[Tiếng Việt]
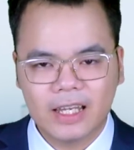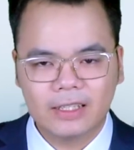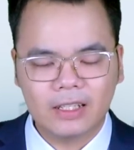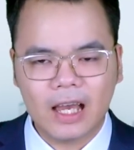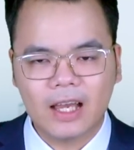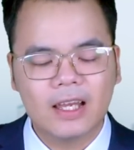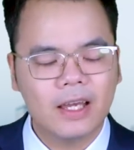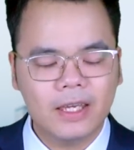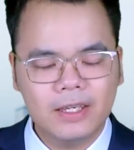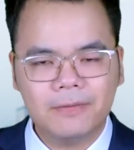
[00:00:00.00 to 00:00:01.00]
Tức là
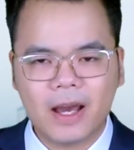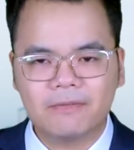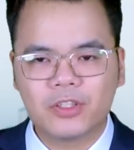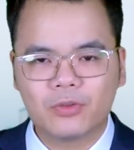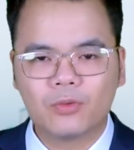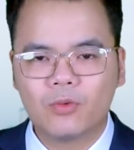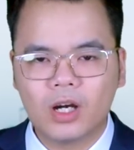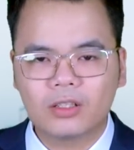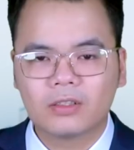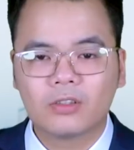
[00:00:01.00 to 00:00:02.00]
Iran và Trung
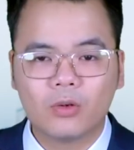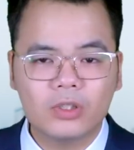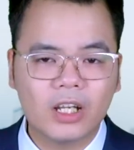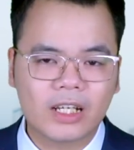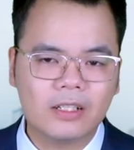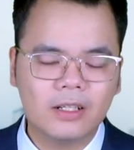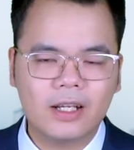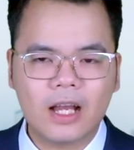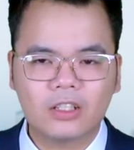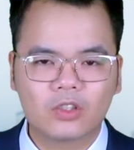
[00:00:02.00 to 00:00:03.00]
Quốc cũng như là các nước
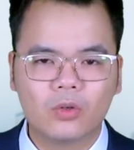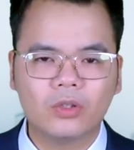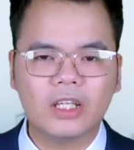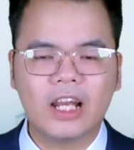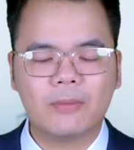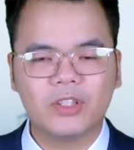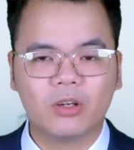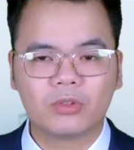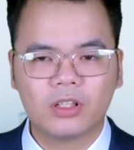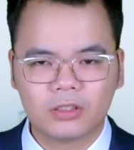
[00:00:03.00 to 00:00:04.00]
khác cũng có thể làm
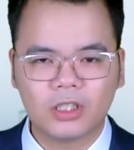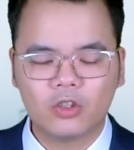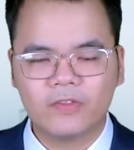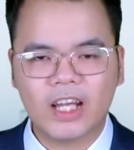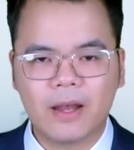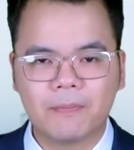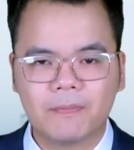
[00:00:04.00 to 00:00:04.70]
điều tương tự đối với Nga.